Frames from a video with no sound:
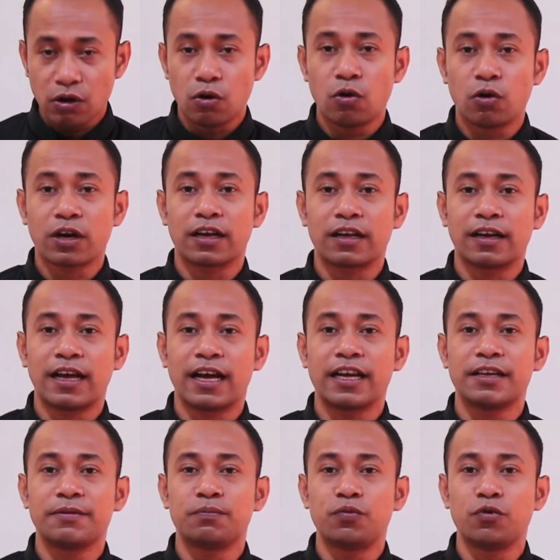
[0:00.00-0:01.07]
orang
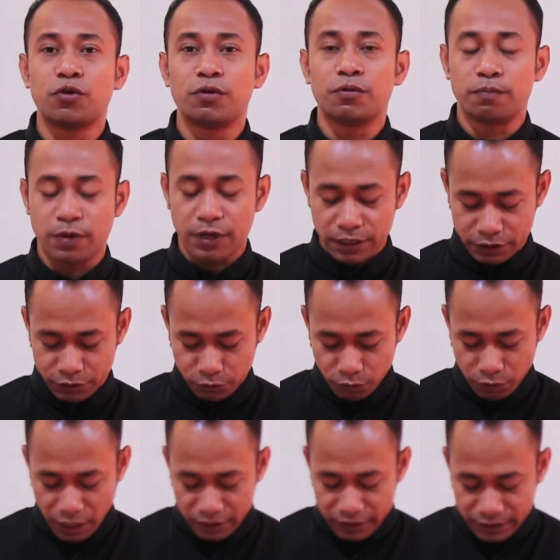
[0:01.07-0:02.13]
lain pun
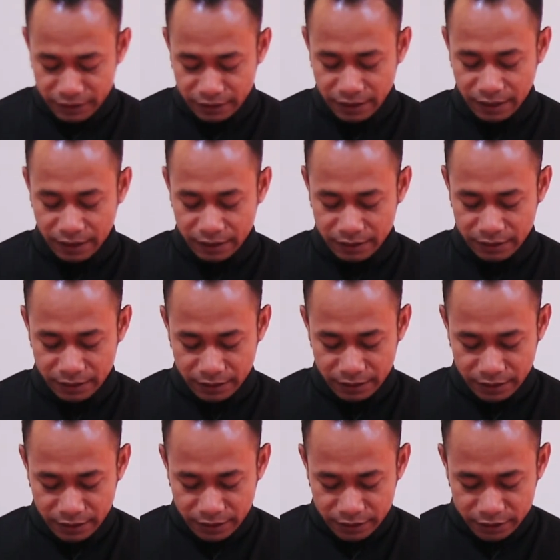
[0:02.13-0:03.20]
bersuka cita,
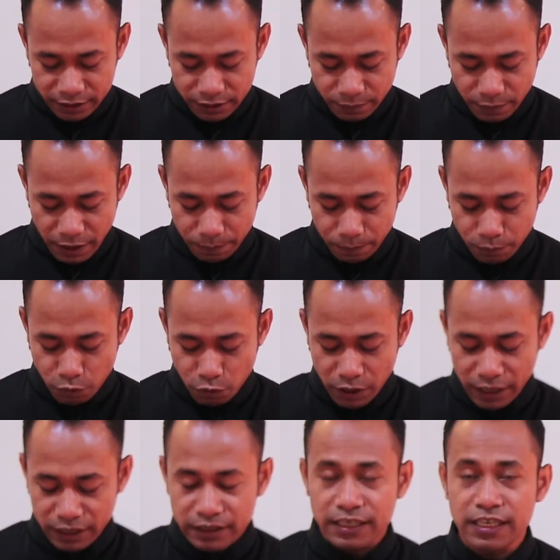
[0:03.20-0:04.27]
sebab
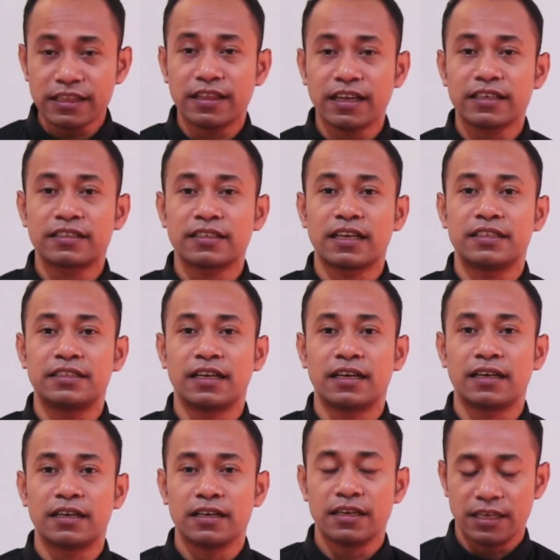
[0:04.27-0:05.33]
bukan kita
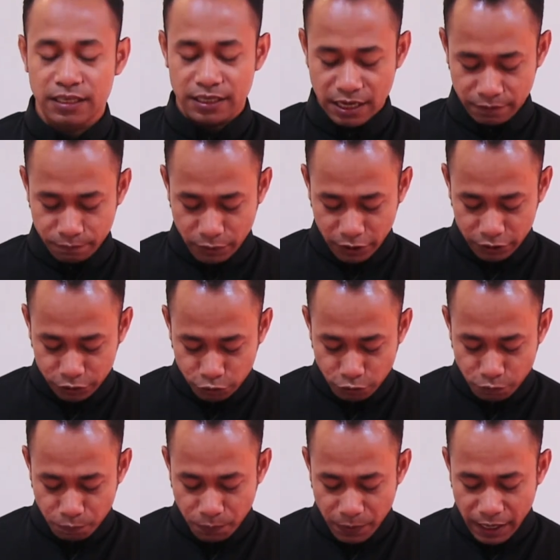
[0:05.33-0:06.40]
saja yang
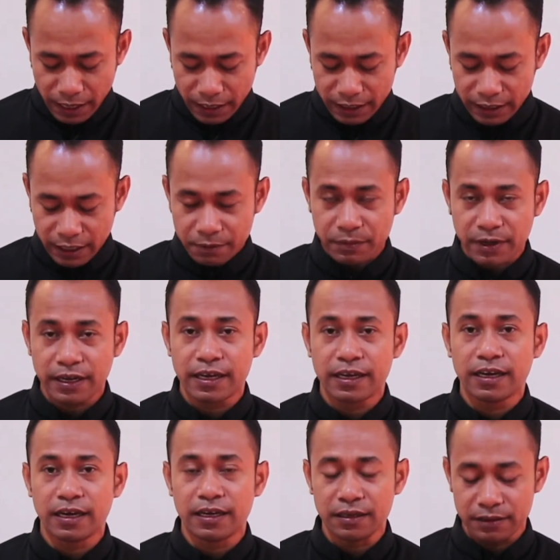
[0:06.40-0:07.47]
berjumpa dengan
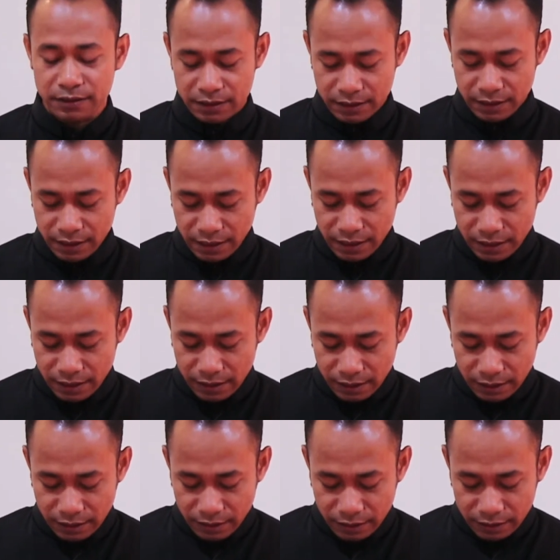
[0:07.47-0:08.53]
mereka,
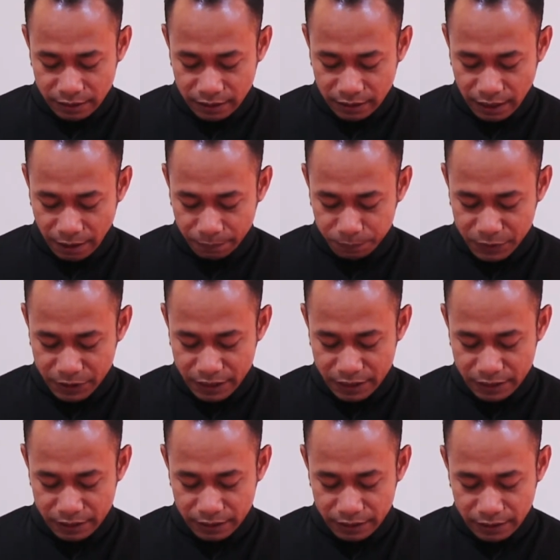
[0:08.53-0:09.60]
tetapi